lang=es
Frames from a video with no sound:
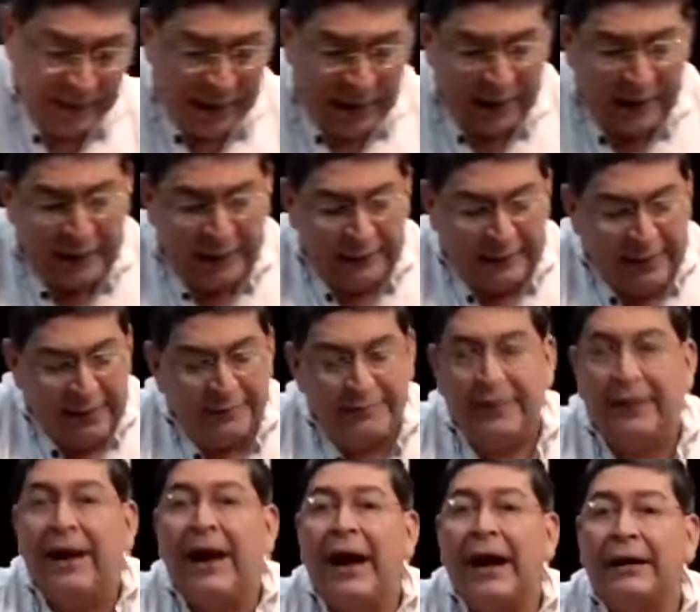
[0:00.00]
La ley
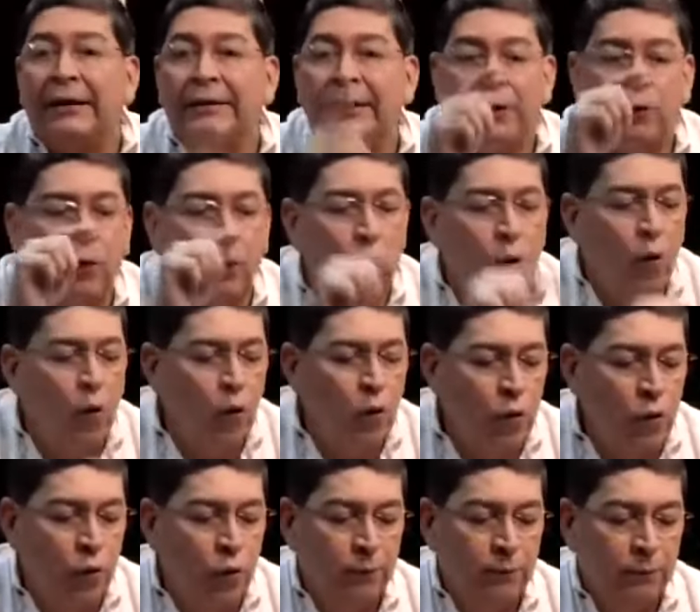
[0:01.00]
dice, artículo
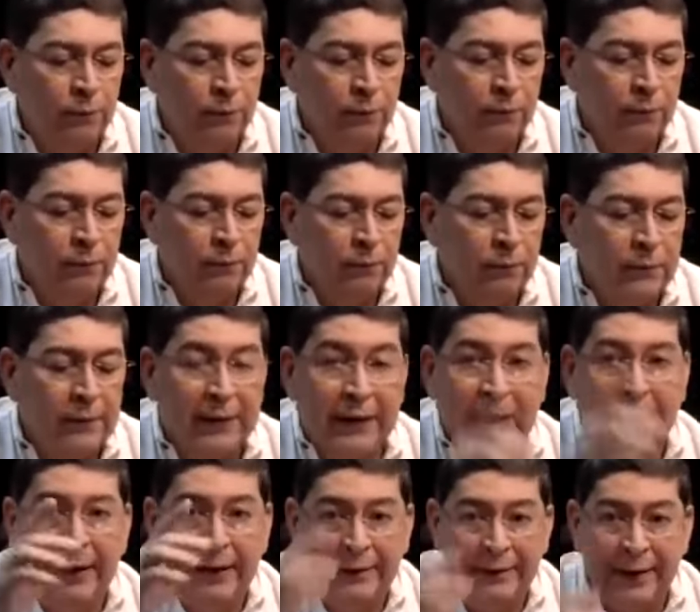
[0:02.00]
1,
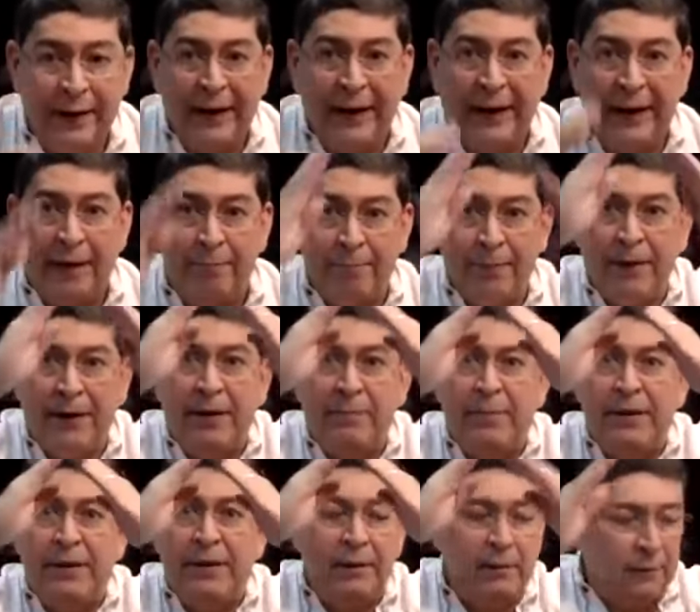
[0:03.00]
que en la
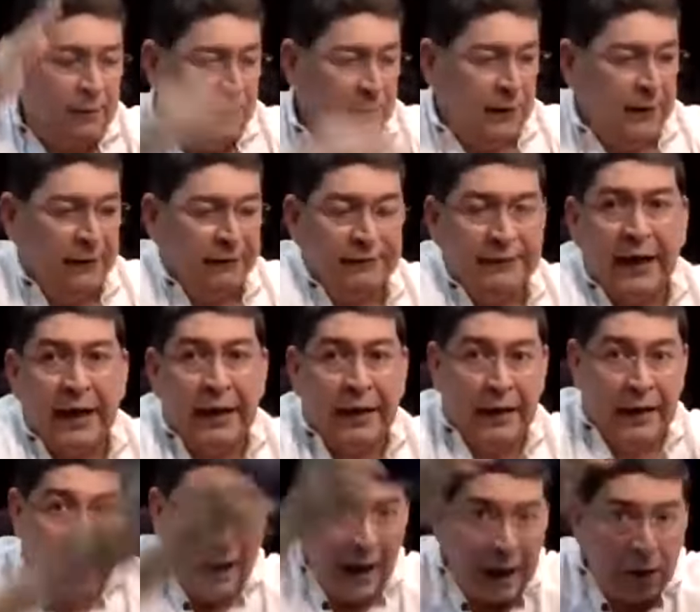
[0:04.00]
pirámide está
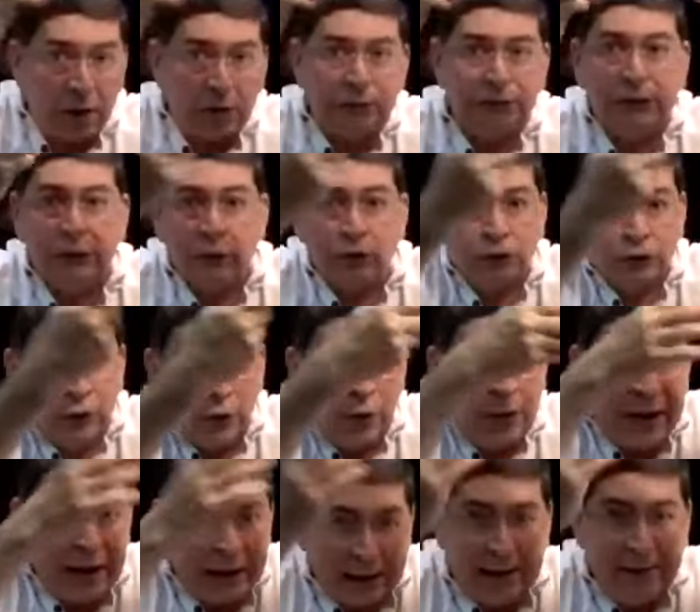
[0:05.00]
la
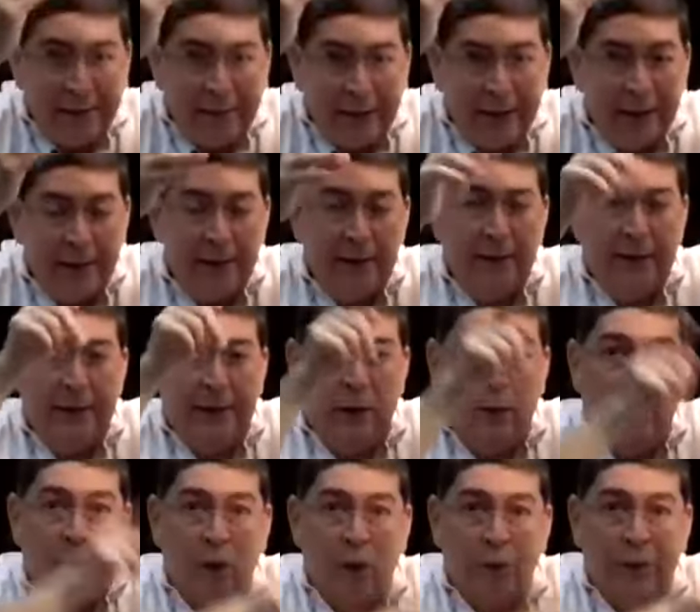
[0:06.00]
Constitución arriba
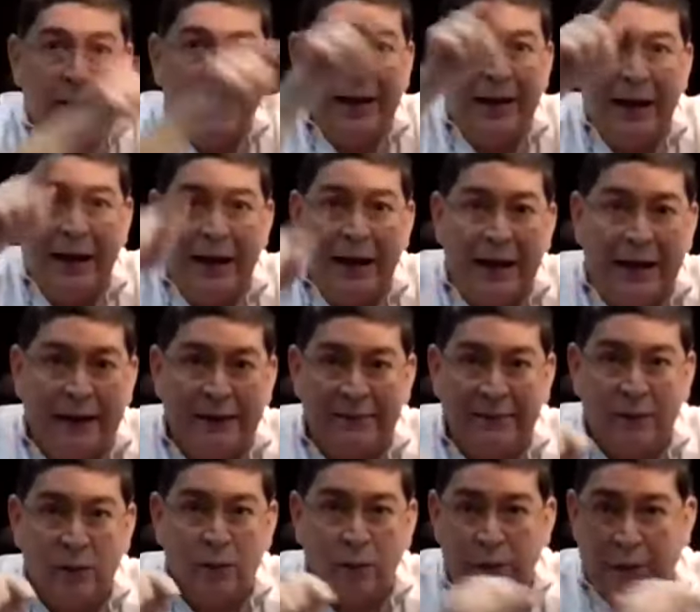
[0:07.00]
y luego vienen las
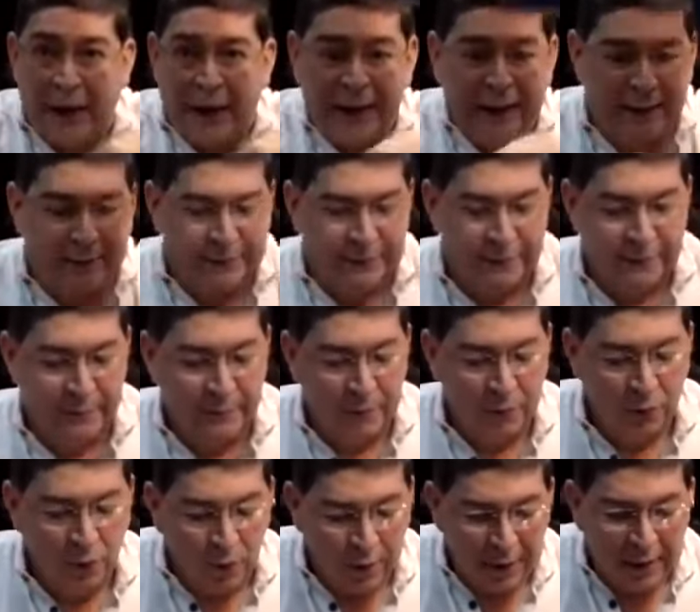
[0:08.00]
leyes secundarias.
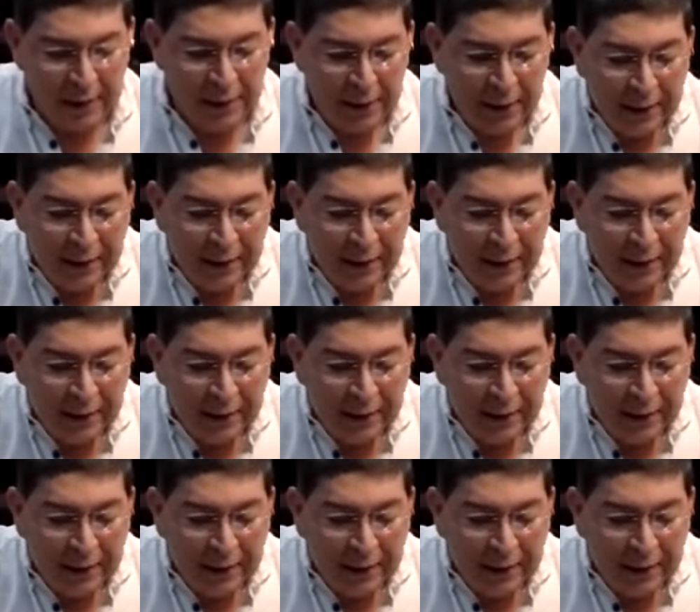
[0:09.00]
¿Ok?